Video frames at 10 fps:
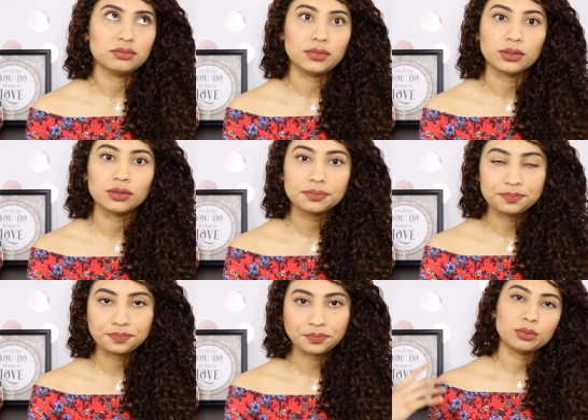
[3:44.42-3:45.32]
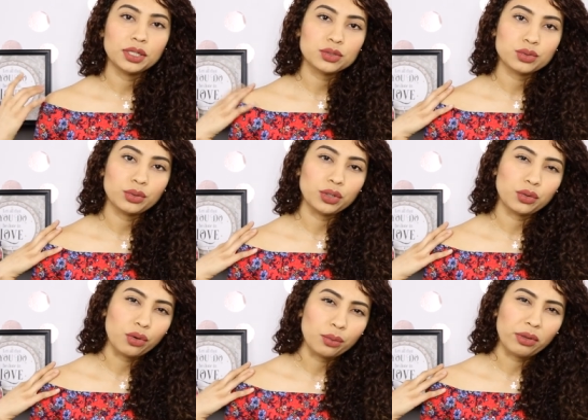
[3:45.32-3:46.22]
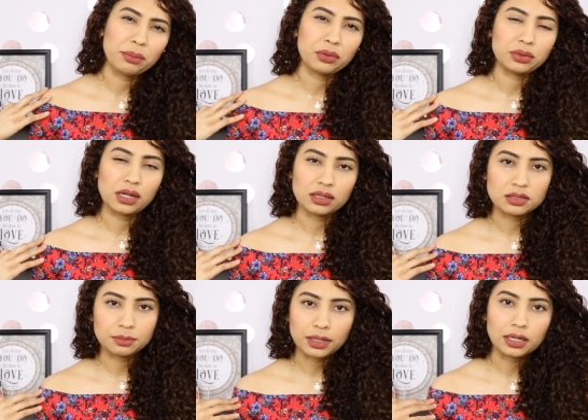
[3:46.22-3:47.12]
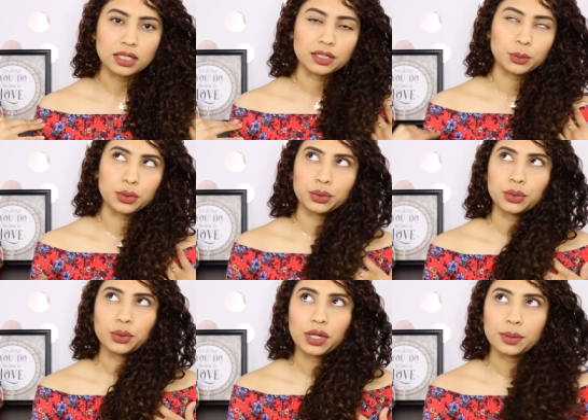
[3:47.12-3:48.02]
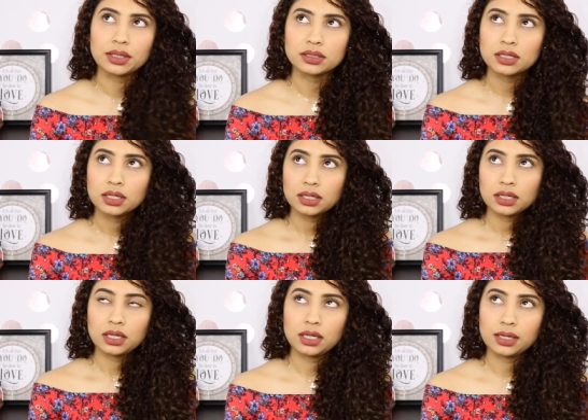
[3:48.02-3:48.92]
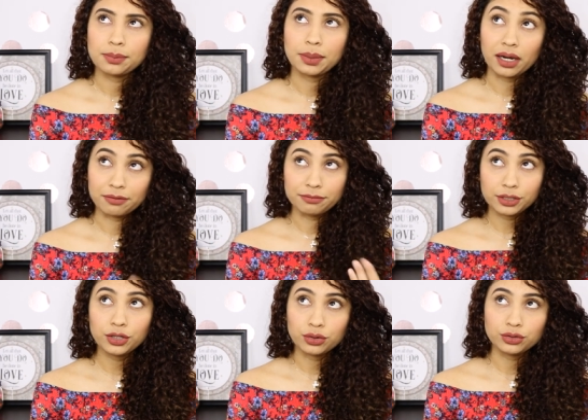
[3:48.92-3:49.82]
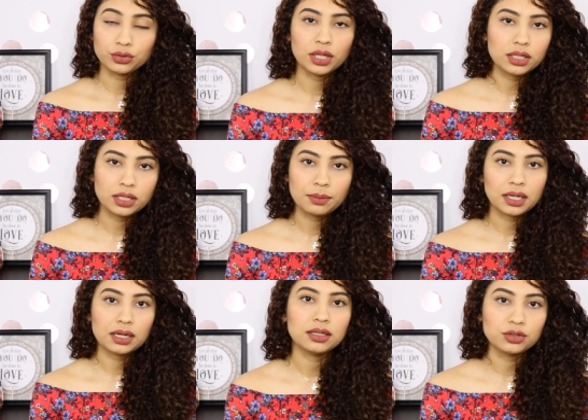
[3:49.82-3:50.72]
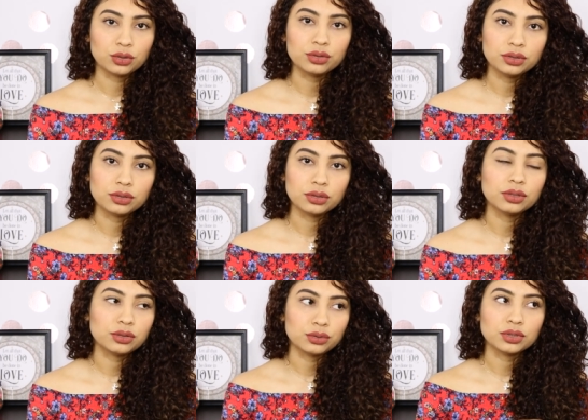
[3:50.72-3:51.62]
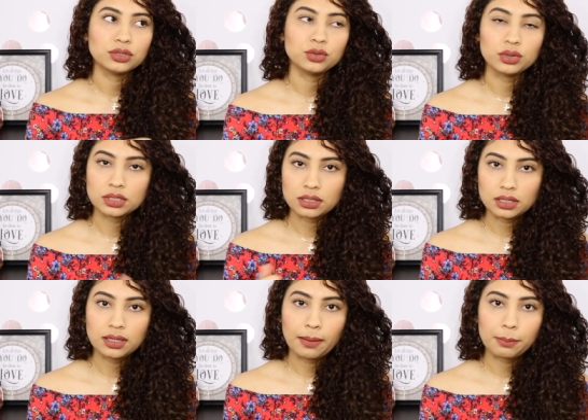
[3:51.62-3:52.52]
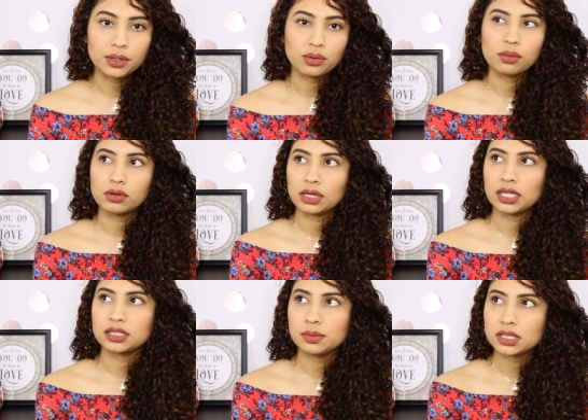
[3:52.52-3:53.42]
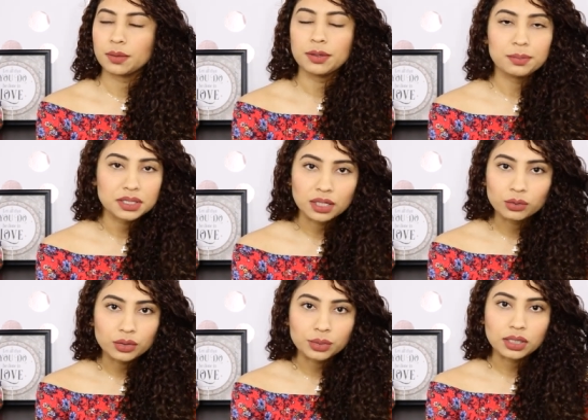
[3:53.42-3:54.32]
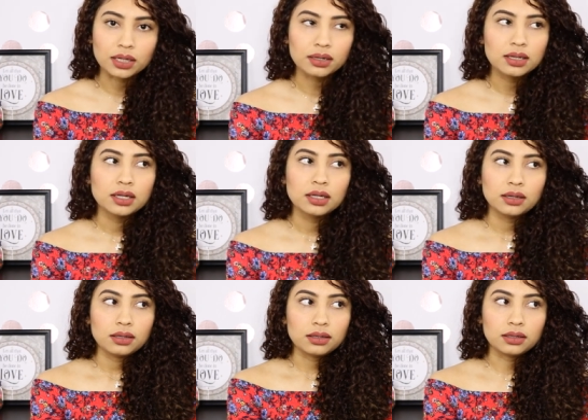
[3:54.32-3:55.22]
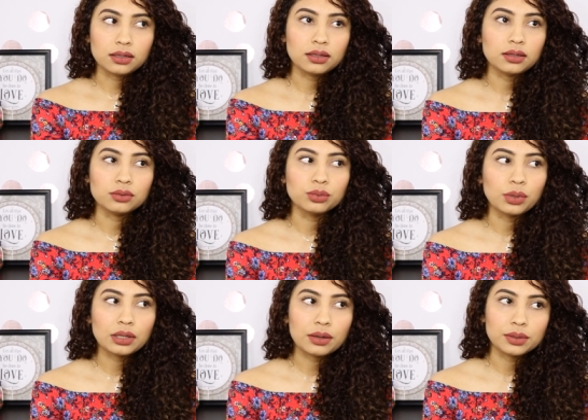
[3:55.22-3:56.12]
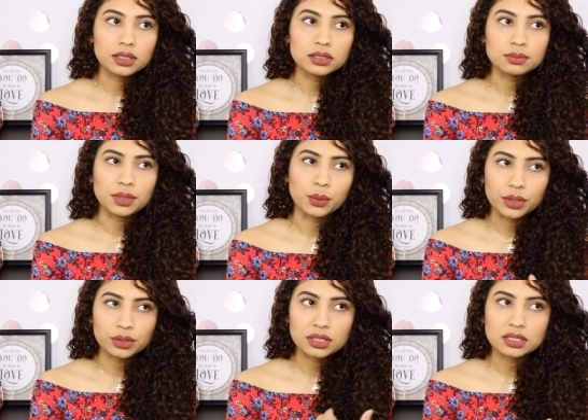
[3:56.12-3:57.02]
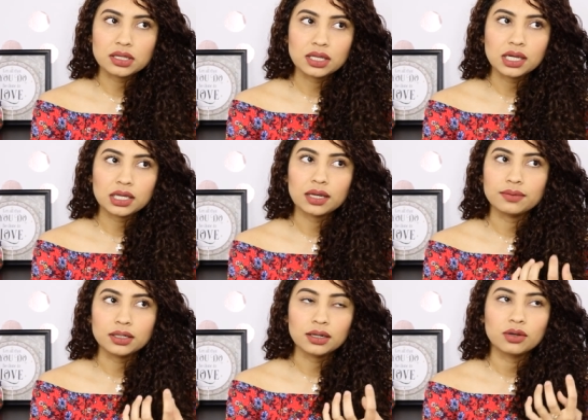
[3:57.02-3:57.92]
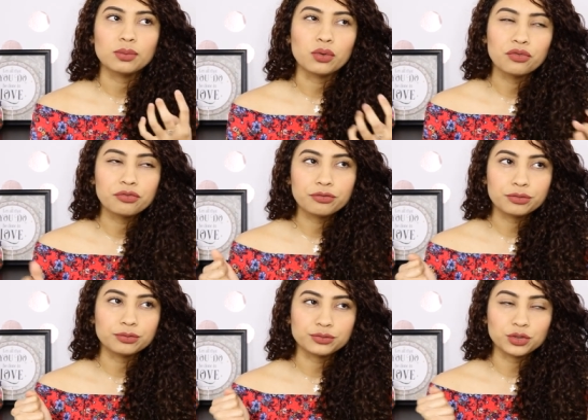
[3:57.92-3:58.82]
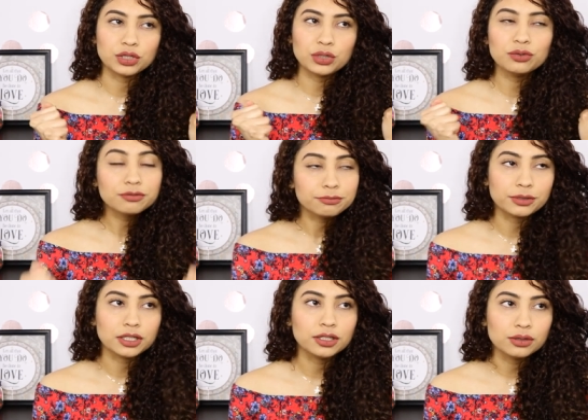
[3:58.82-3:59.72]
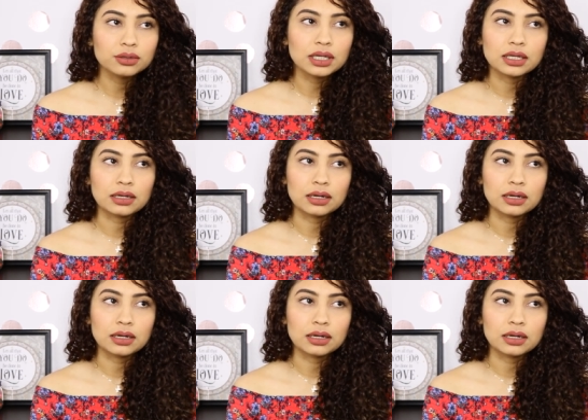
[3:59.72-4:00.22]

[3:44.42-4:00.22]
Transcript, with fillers: ¿Ya también También eso el incómoda, me dolía la espalda. Recuerdo que una vez eh, para frío, yo ya tenía mi calentón, you know, entonces yo lo encendía, pero como que ya se me estaba empezando a arruinar. Y hubo una vez, me acuerdo de ese día que había como un, yo tenía un frío, la el